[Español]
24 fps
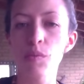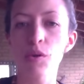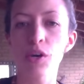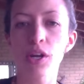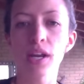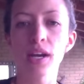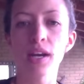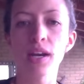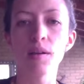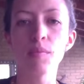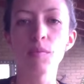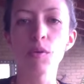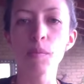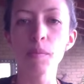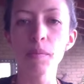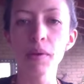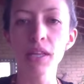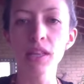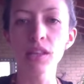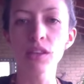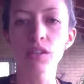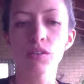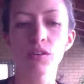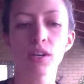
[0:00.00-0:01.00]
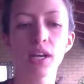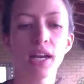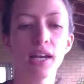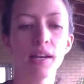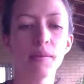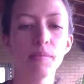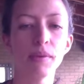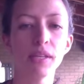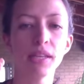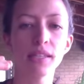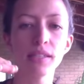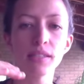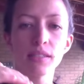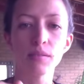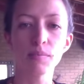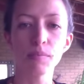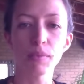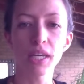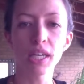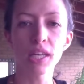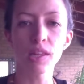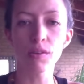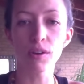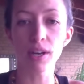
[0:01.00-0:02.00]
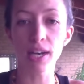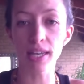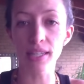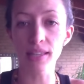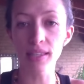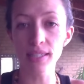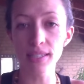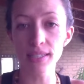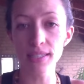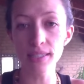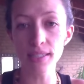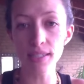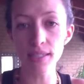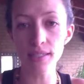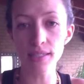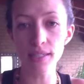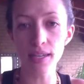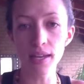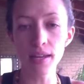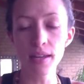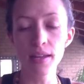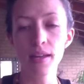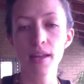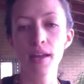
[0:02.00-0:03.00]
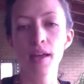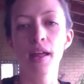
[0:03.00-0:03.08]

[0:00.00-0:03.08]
porque en el momento que le metes miedo a la tristeza,